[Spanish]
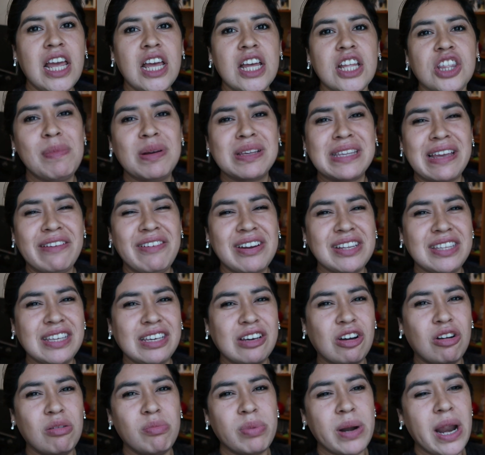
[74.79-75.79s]
Vamos a ver si
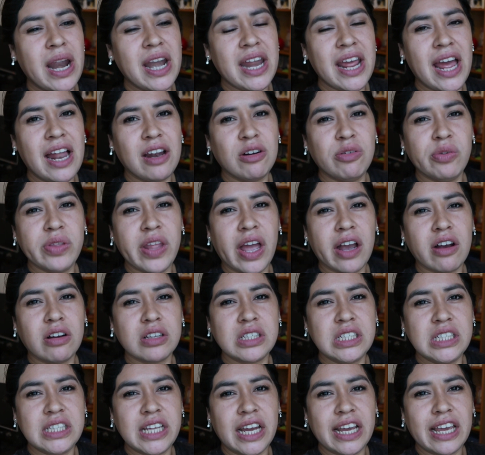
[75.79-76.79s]
compraré algunas
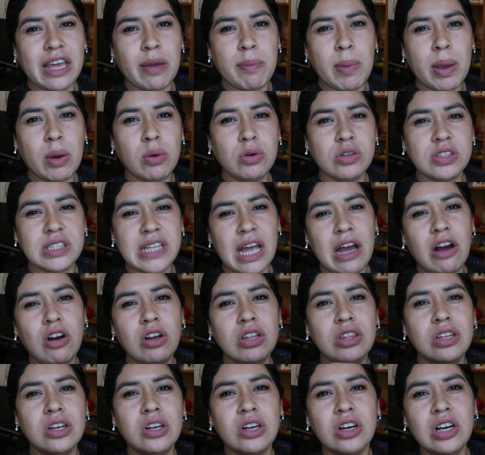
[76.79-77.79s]
cositas que me gustan
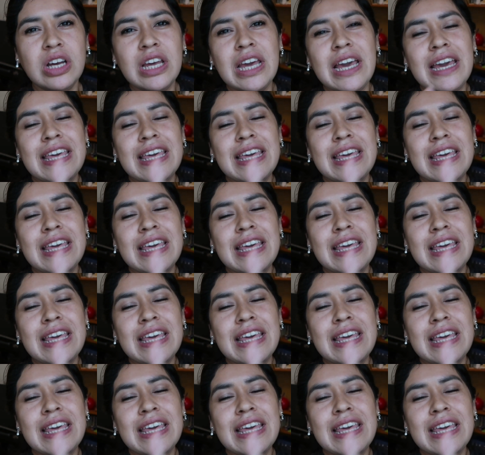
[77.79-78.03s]
o no.